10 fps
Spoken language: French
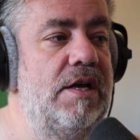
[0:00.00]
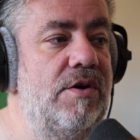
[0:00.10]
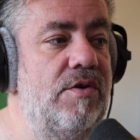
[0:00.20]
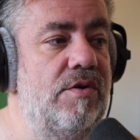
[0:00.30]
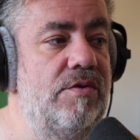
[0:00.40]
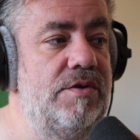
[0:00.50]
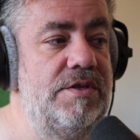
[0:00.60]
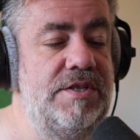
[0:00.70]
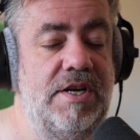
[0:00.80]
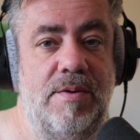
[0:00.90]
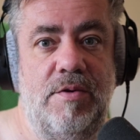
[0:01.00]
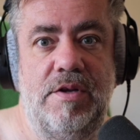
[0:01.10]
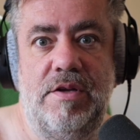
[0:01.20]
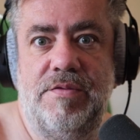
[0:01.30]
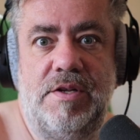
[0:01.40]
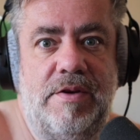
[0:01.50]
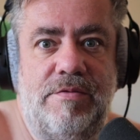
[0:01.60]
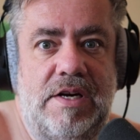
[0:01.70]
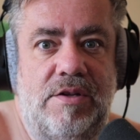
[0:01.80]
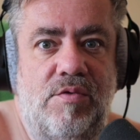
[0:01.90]
un corps euh, désirable. Et en fait, ben
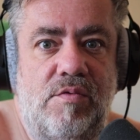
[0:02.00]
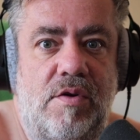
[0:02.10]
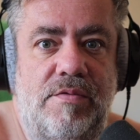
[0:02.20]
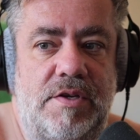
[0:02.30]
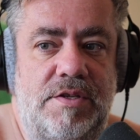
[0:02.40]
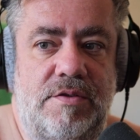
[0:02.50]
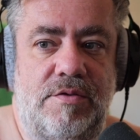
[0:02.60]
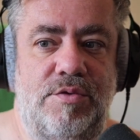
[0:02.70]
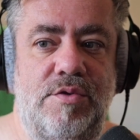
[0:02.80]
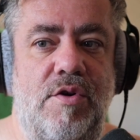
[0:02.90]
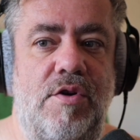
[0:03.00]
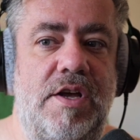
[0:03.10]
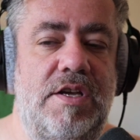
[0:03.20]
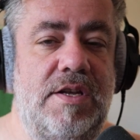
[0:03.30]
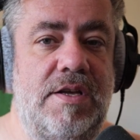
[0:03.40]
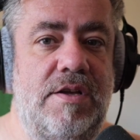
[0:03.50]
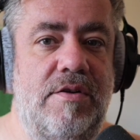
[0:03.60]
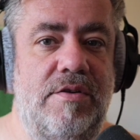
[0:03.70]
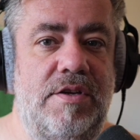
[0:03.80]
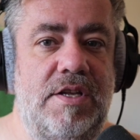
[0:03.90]
voilà, non, en fait, ce corps-là, il est,
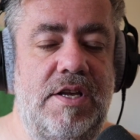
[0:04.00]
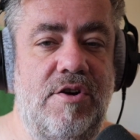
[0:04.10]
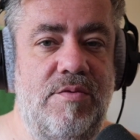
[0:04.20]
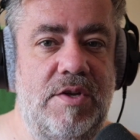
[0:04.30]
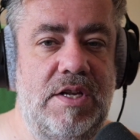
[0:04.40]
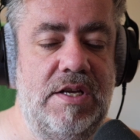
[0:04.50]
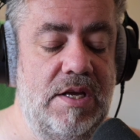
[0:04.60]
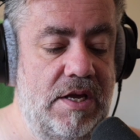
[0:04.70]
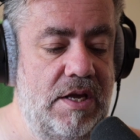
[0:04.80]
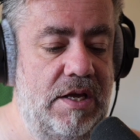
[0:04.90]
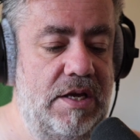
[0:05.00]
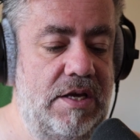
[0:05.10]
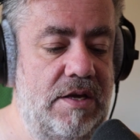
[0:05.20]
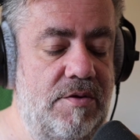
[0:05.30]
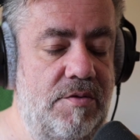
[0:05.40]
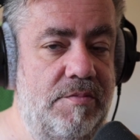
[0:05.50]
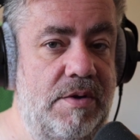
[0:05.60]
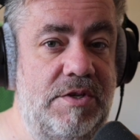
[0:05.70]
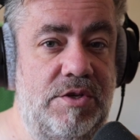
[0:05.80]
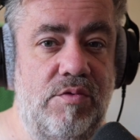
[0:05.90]
il est comme il est. Et
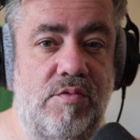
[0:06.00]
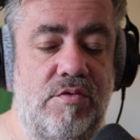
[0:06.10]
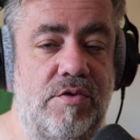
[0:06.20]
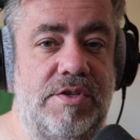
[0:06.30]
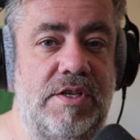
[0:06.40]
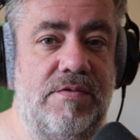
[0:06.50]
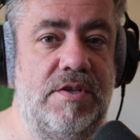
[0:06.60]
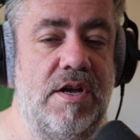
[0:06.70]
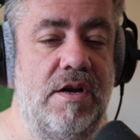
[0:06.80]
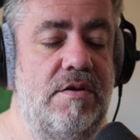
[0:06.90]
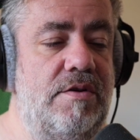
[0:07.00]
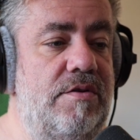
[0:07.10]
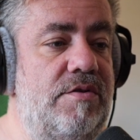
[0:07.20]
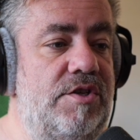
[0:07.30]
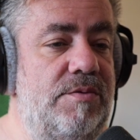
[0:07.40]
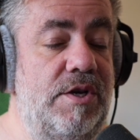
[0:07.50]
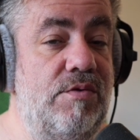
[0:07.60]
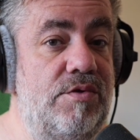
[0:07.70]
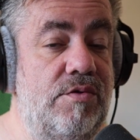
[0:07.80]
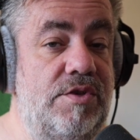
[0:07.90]
ma mission dans cette vie-là, j'ai pris
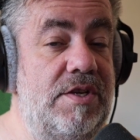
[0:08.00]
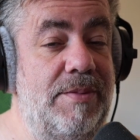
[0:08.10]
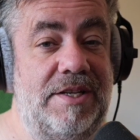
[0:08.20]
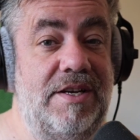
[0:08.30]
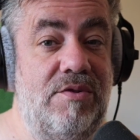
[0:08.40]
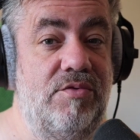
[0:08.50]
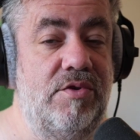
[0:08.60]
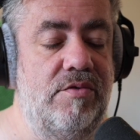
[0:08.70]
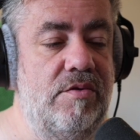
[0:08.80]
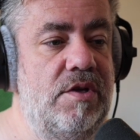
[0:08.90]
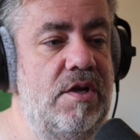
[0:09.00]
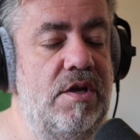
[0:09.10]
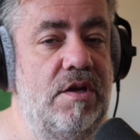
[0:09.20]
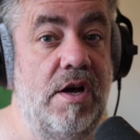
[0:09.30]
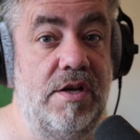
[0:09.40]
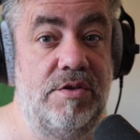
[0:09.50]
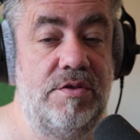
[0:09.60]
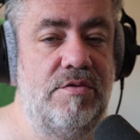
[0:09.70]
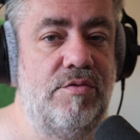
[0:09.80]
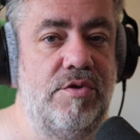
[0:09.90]
conscience il n'y a pas très longtemps,
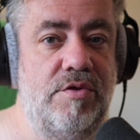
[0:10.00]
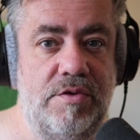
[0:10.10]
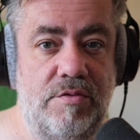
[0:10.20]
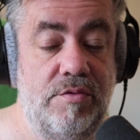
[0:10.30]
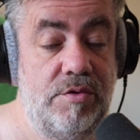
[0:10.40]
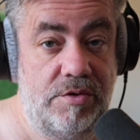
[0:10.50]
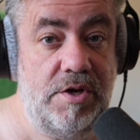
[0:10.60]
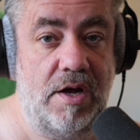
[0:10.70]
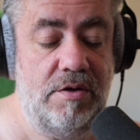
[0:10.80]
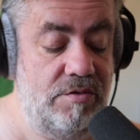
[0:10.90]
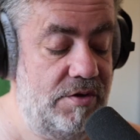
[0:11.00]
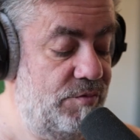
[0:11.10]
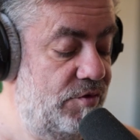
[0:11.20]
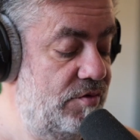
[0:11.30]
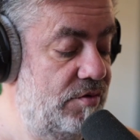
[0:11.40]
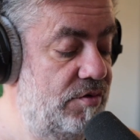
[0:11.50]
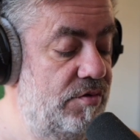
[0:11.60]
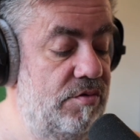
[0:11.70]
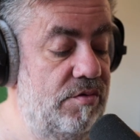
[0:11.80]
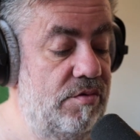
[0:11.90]
grâce au, au tantra notamment,
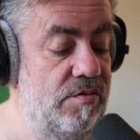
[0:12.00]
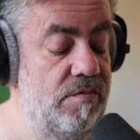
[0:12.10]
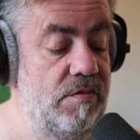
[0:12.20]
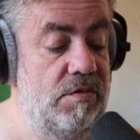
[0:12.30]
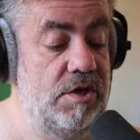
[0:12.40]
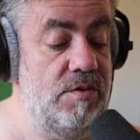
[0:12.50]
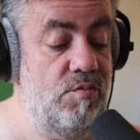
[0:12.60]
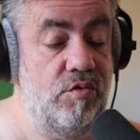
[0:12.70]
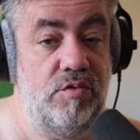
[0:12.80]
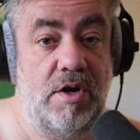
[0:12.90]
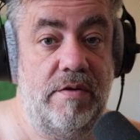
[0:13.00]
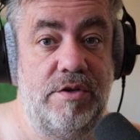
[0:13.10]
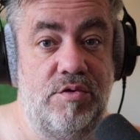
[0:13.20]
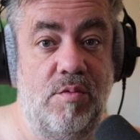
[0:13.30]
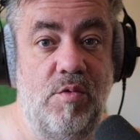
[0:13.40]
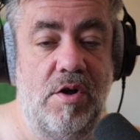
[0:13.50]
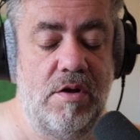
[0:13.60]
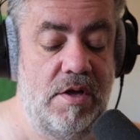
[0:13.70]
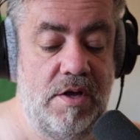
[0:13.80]
que, et beaucoup de travail sur moi,